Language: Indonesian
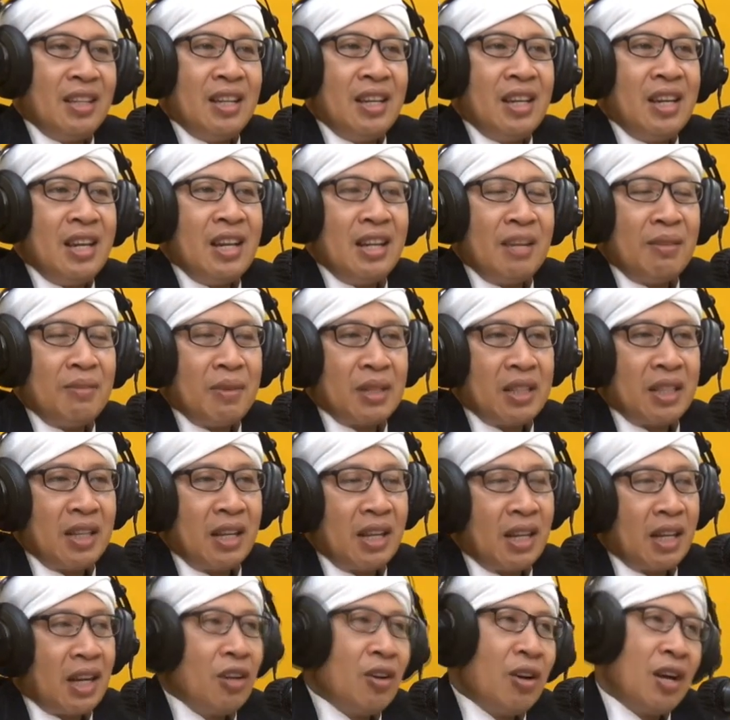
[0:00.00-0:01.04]
Ini adalah bukti
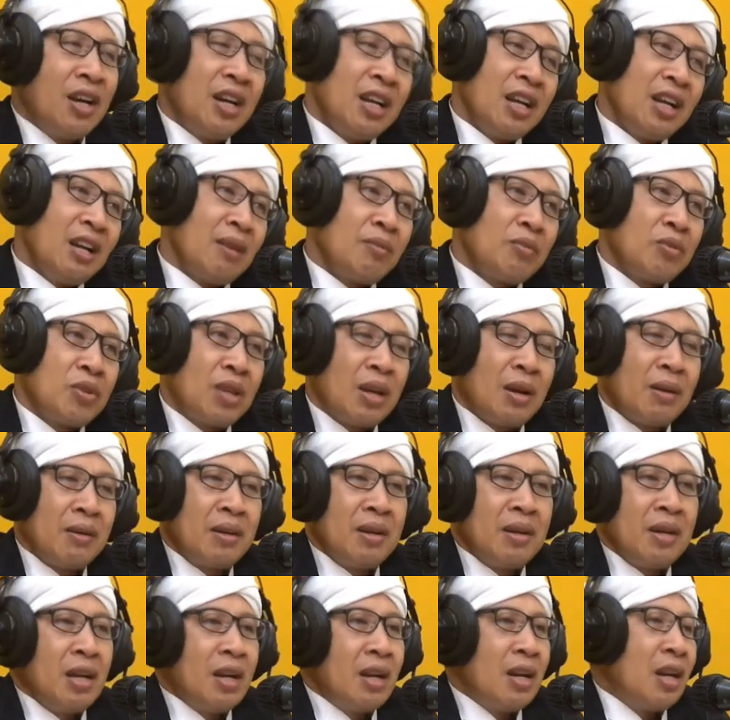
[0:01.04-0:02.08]
anak. Kalau anda tidak punya,
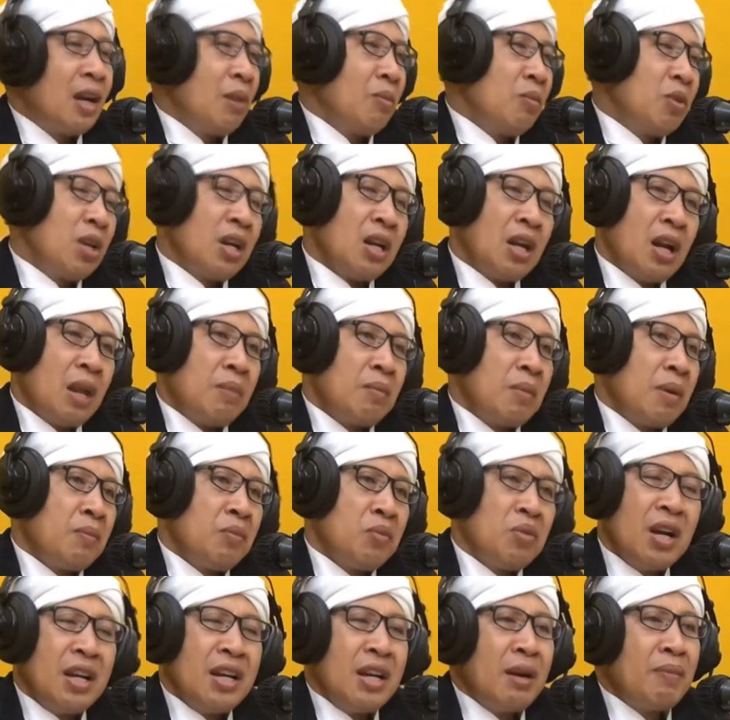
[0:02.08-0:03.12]
tidak punya dan tidak
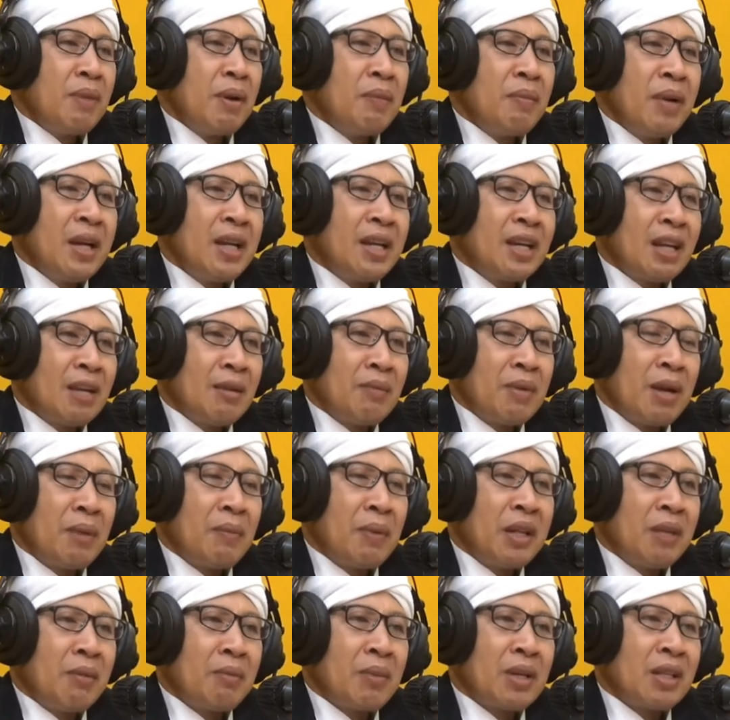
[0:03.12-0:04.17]
mampu, nggak diapa-apain karena
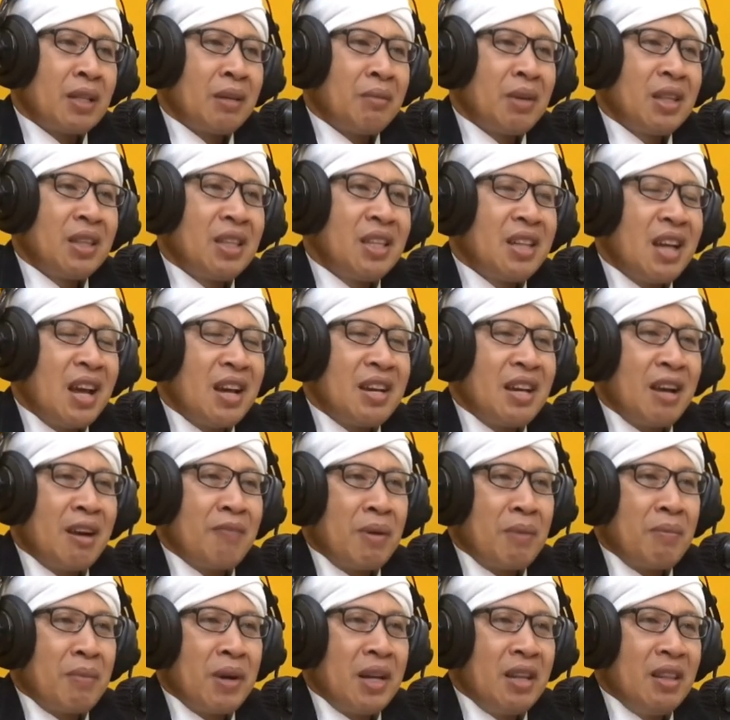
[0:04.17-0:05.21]
pendapat yang pertama tidak
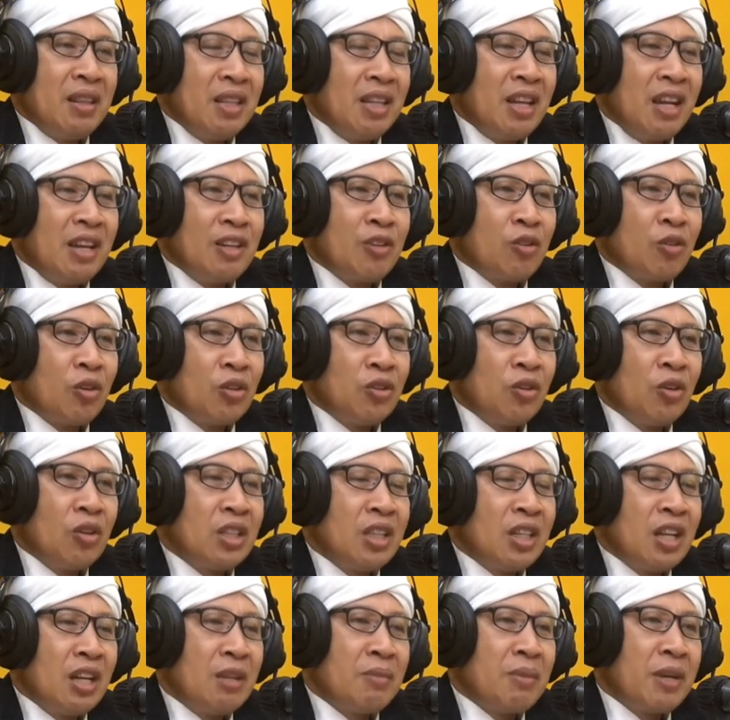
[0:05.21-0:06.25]
diapa-apain, tidak dikotok,
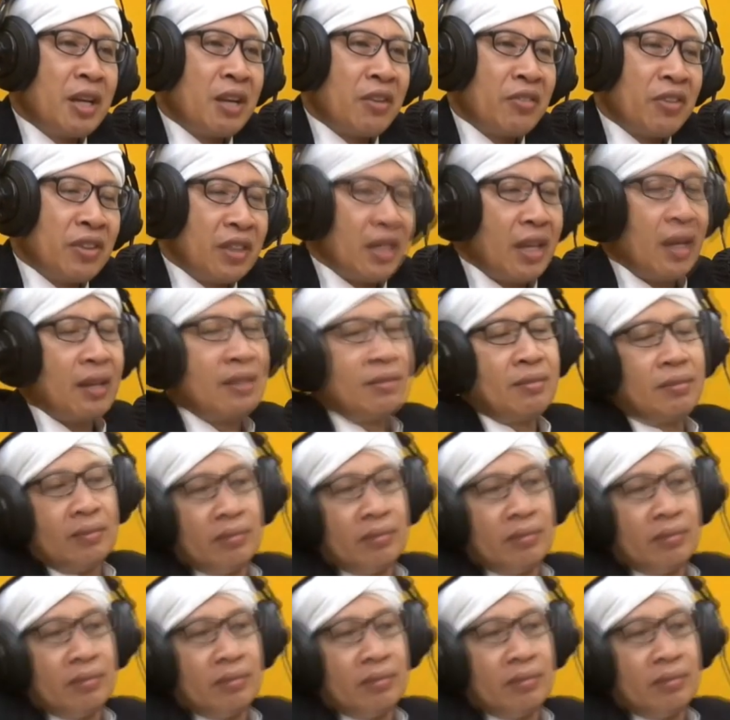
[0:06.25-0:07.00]
tidak dibayar fitiah